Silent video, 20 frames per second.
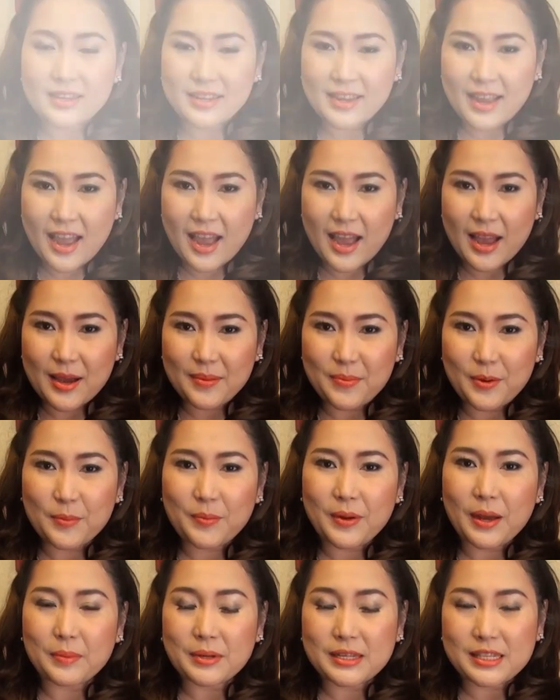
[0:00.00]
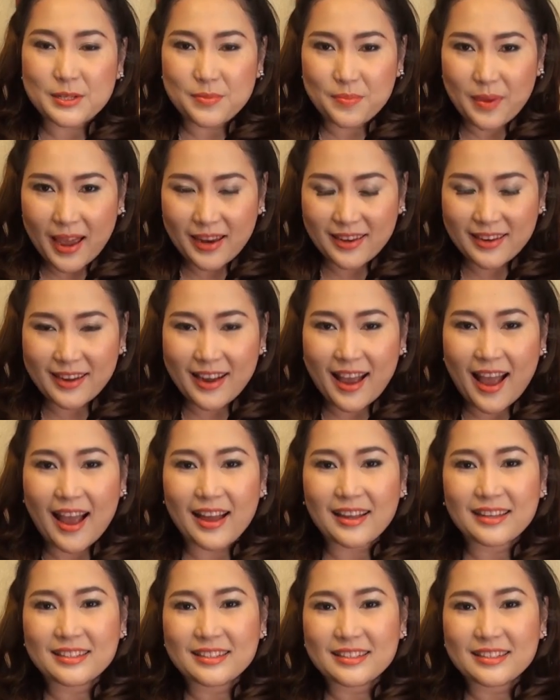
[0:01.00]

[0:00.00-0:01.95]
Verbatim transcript: สดีค่ะ พบกับอาจารย์แพทย์นะคะ